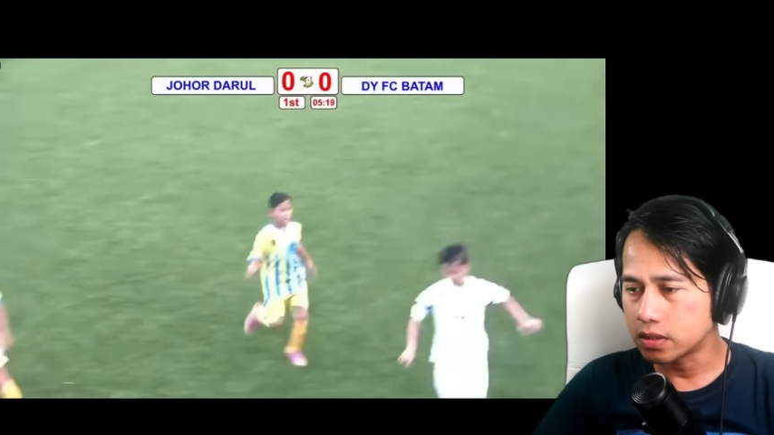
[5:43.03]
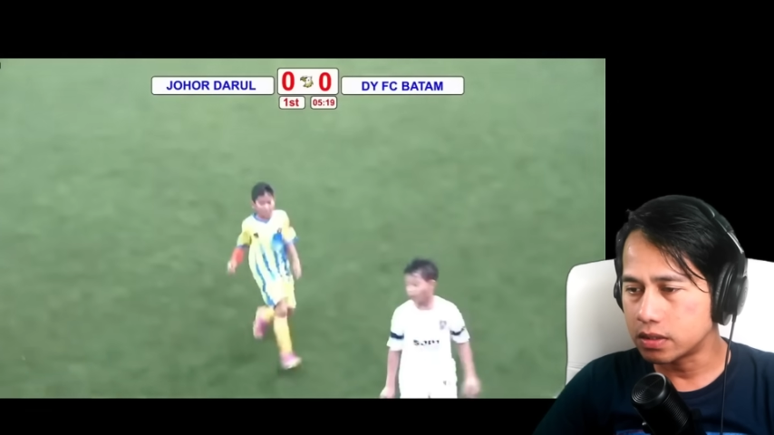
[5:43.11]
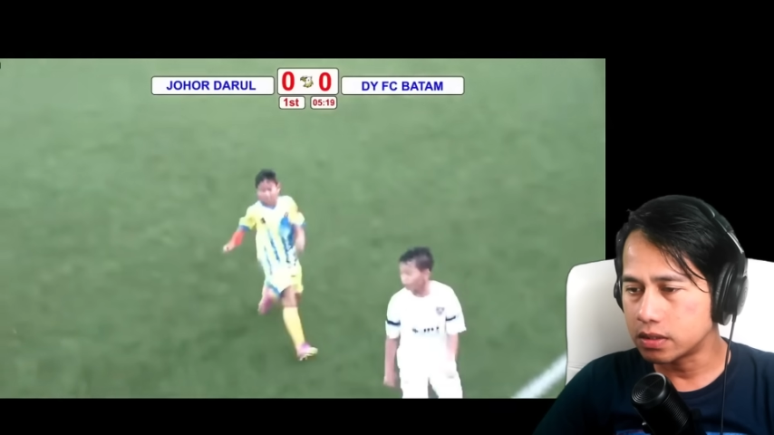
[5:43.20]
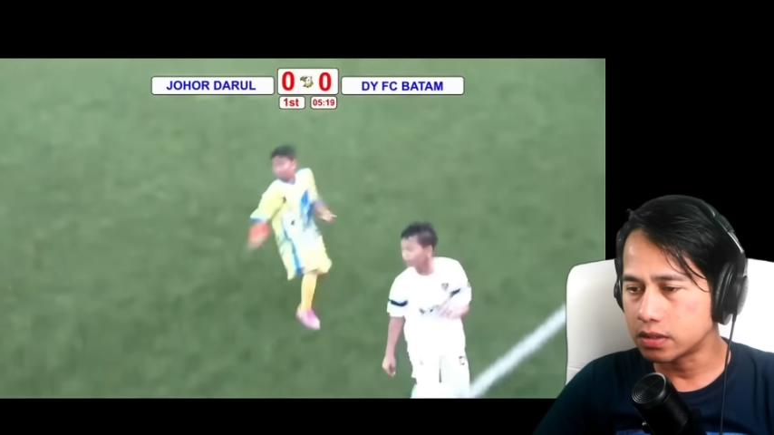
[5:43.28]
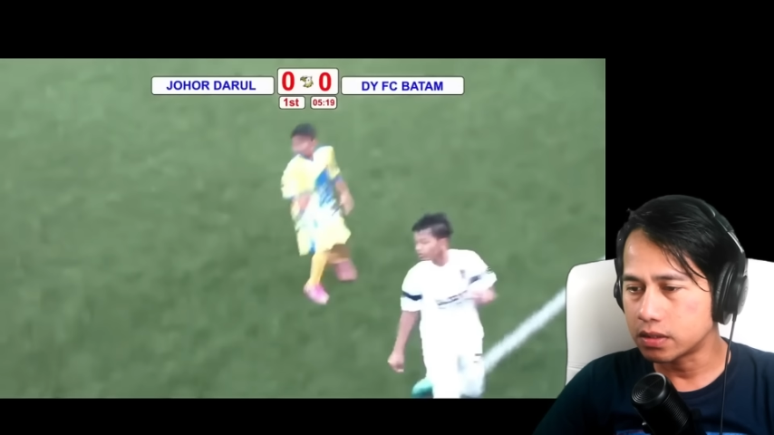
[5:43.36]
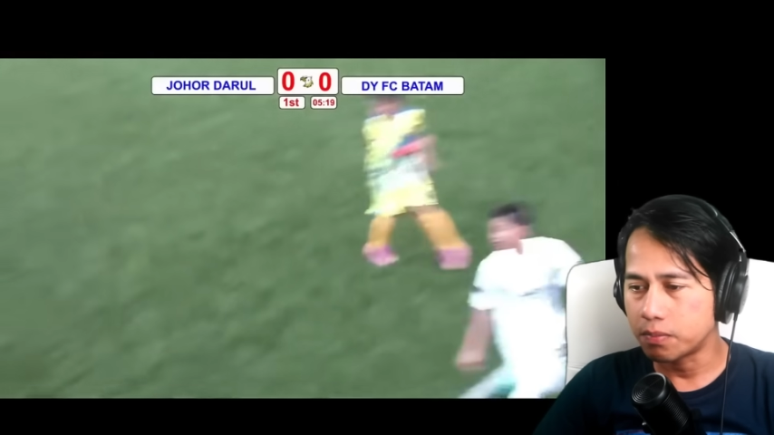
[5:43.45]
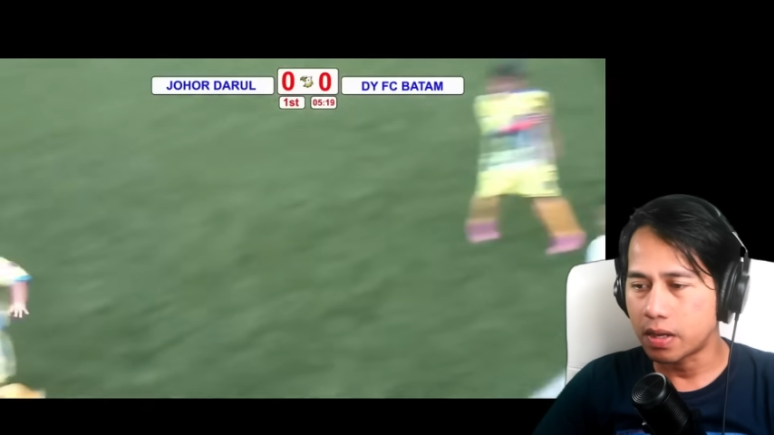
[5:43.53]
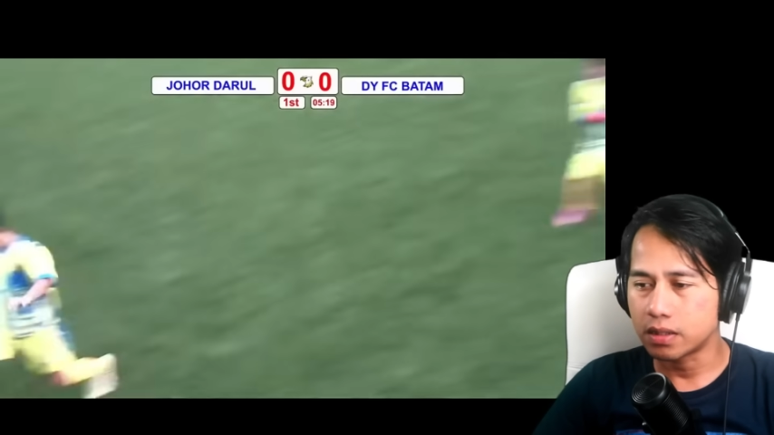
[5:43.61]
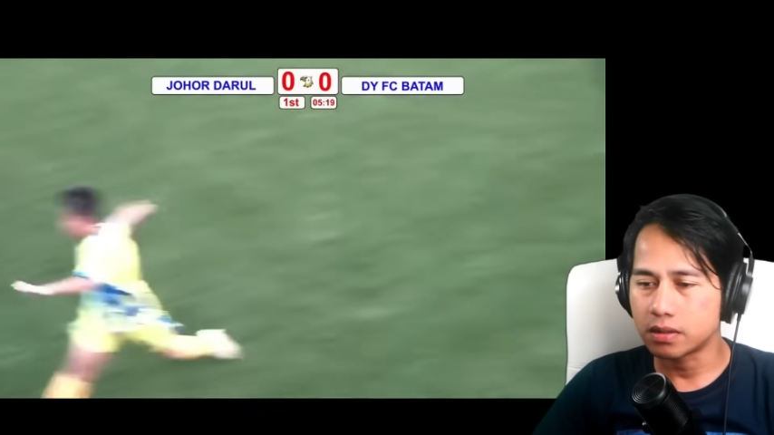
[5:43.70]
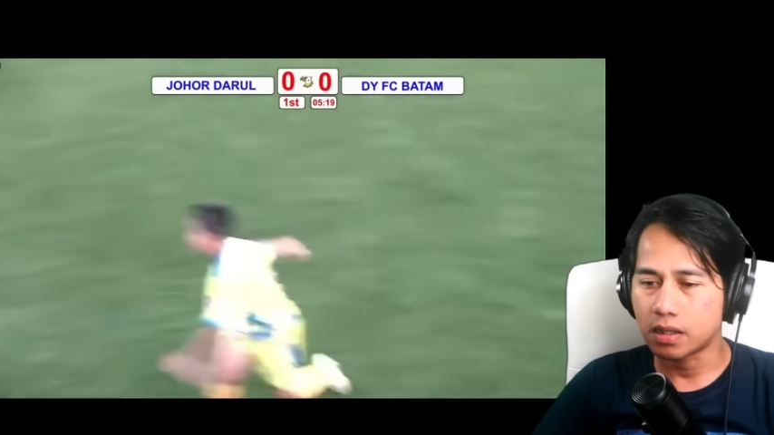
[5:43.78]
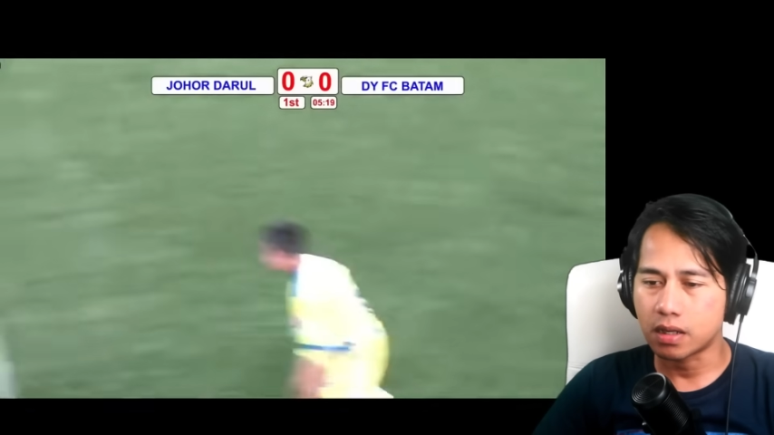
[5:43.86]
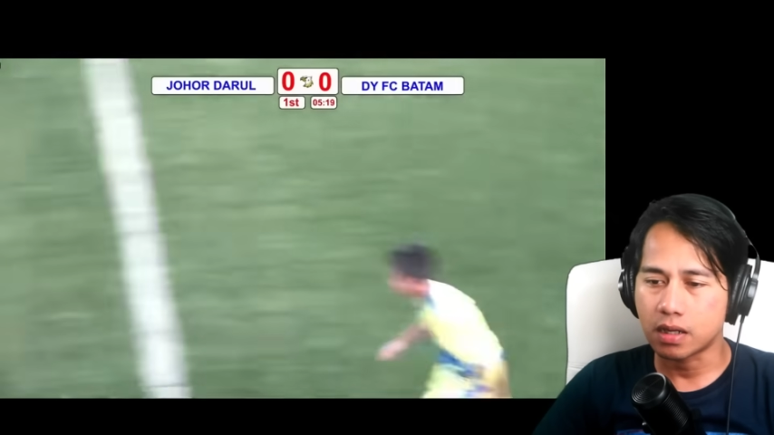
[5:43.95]
ke
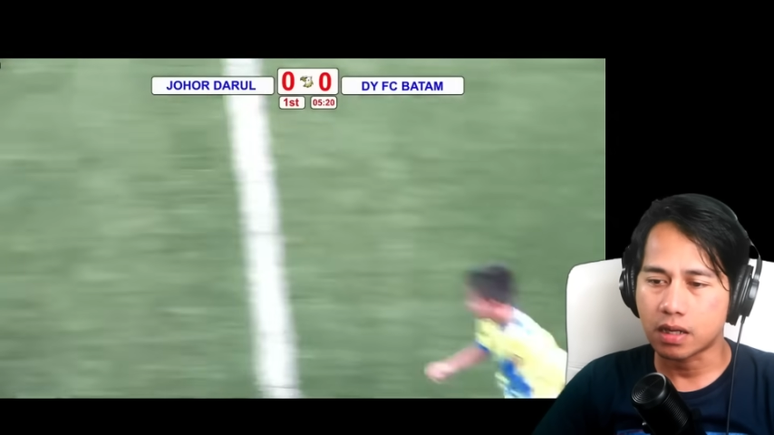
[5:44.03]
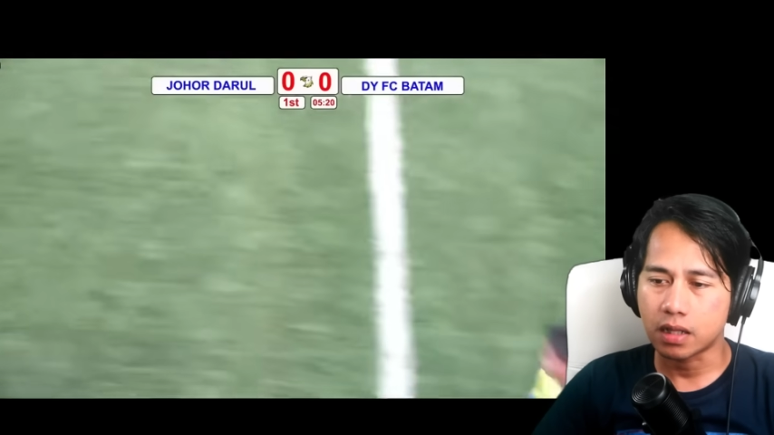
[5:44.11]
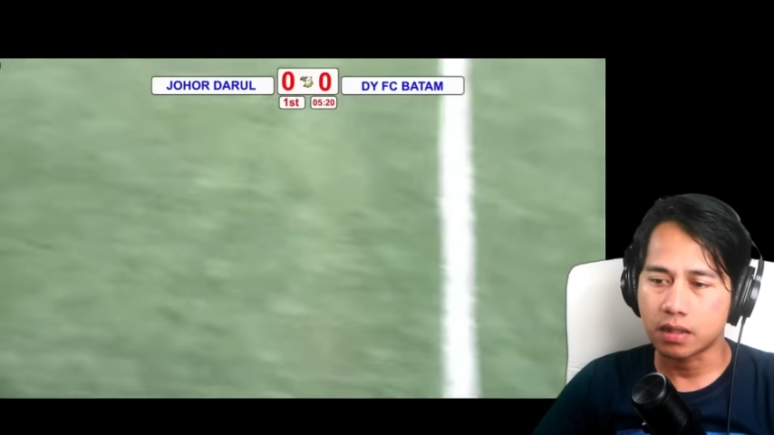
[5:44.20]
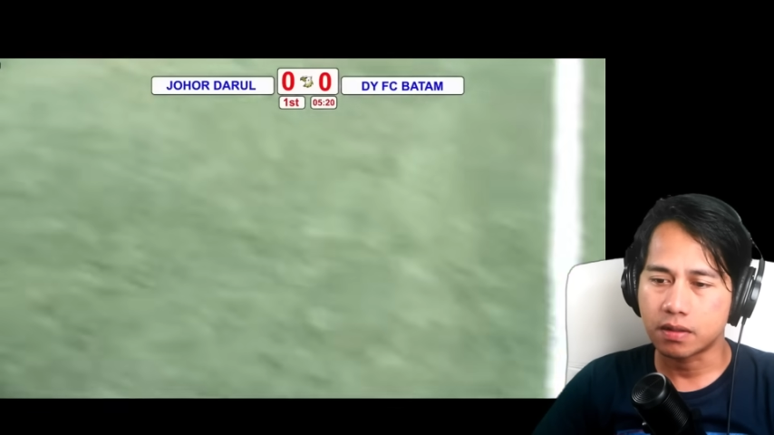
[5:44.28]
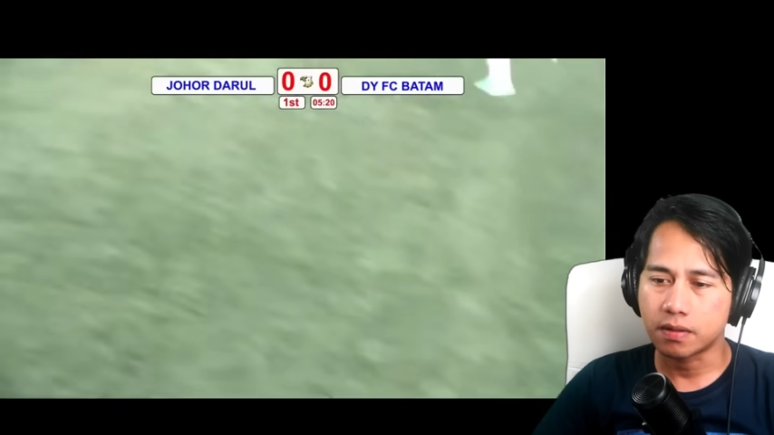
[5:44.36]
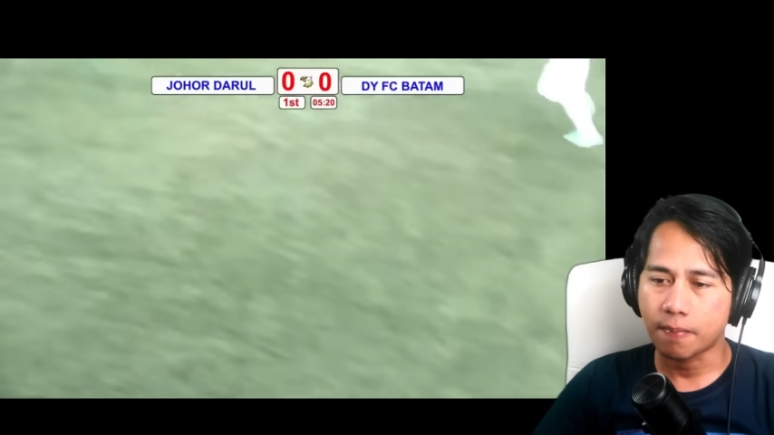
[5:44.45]
teman terdekat.